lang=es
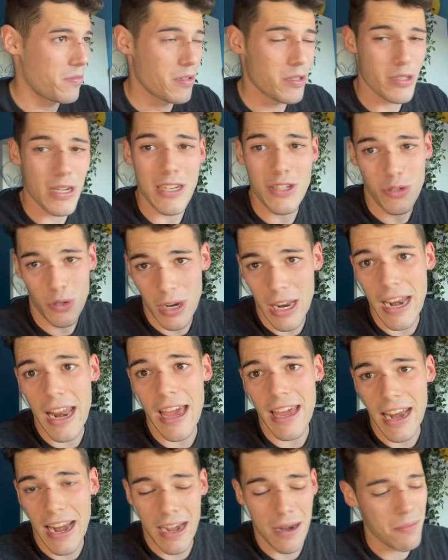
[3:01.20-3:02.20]
o sea, Solana
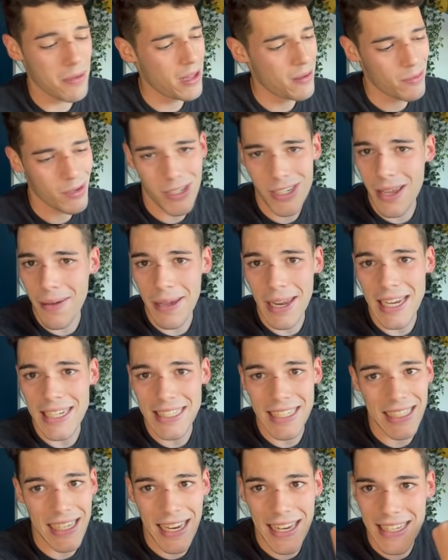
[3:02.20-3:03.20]
era rápida, pero es que velas
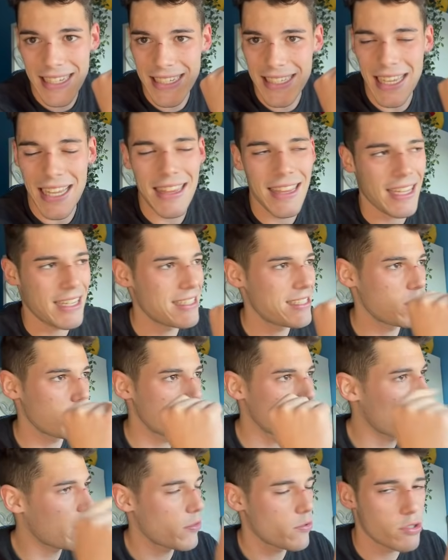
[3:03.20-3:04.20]
es al instante, es
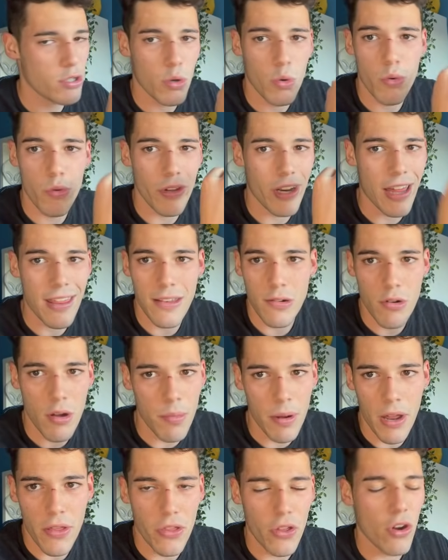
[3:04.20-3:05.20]
un segundo en hacer una
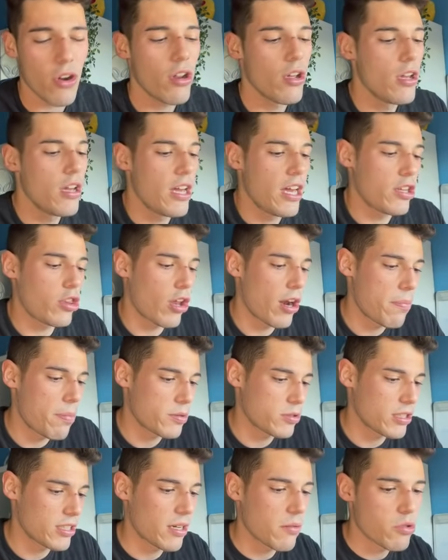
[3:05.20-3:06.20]
operación y todas las
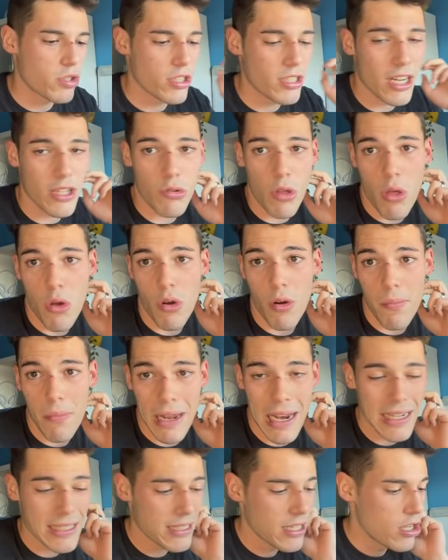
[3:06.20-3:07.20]
personas que hemos interactuado con
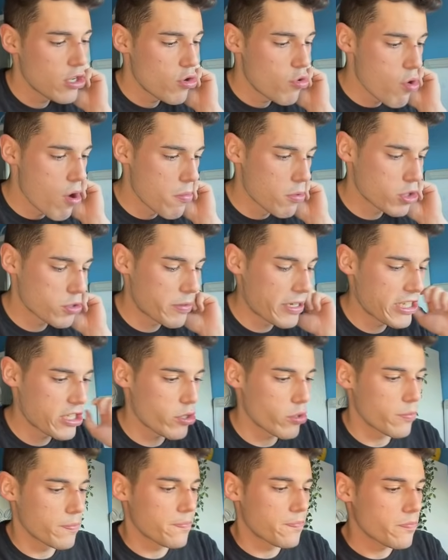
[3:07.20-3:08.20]
velas lo hemos
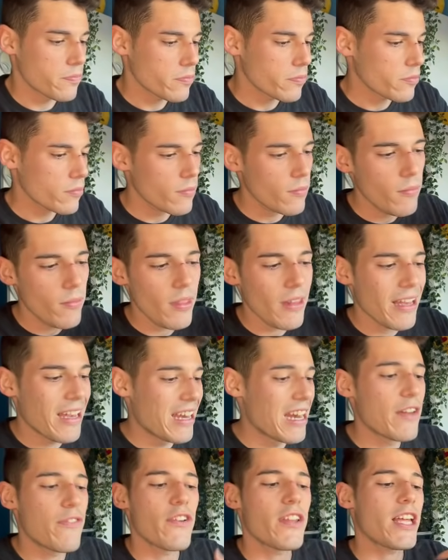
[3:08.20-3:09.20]
visto.
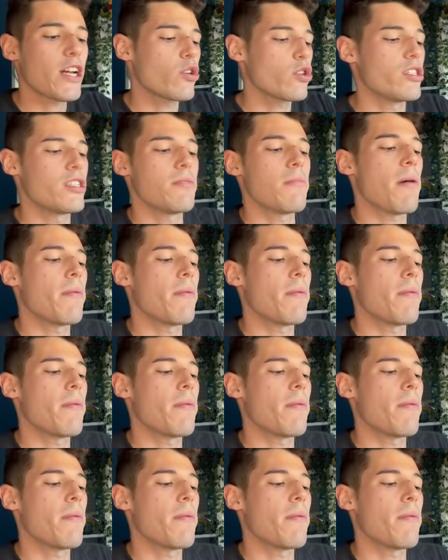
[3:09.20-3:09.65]
NFT ecosistema